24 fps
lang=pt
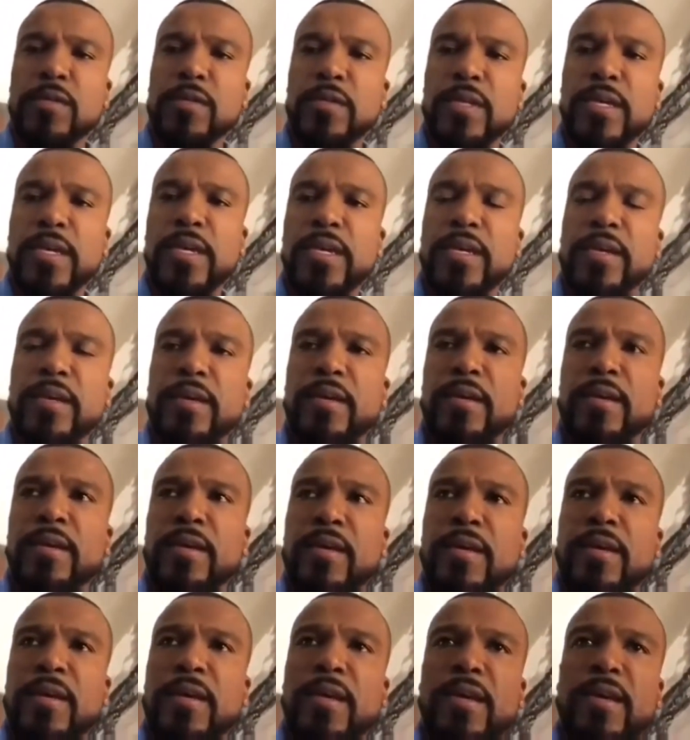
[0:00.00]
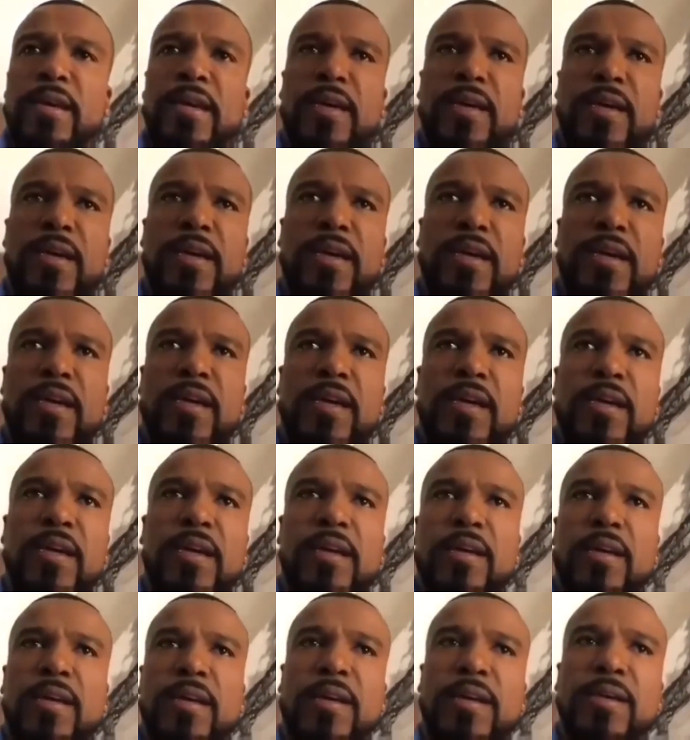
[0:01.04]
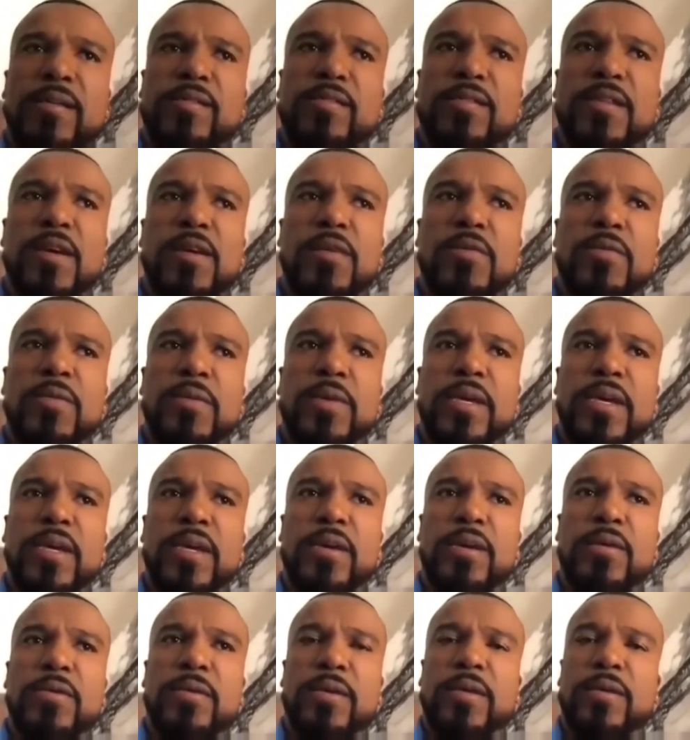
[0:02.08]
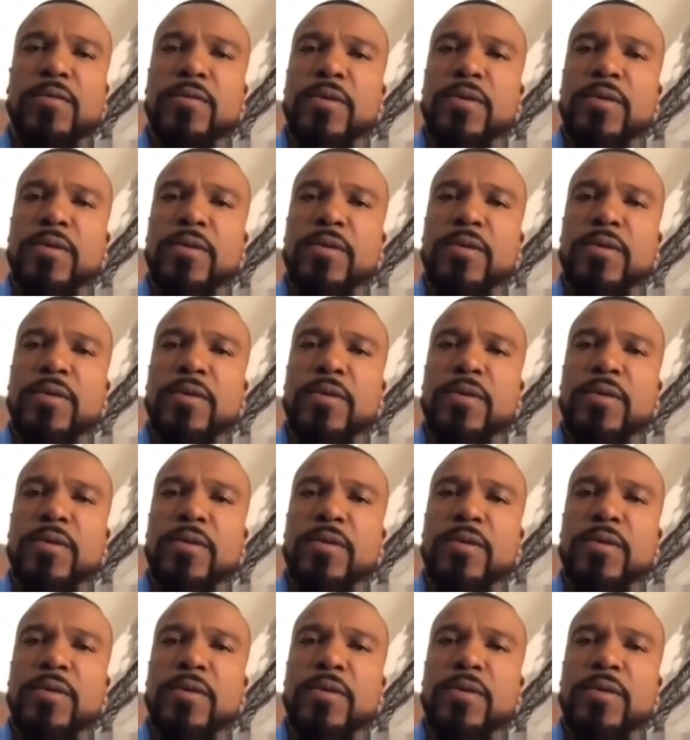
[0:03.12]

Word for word: Né? É, então é,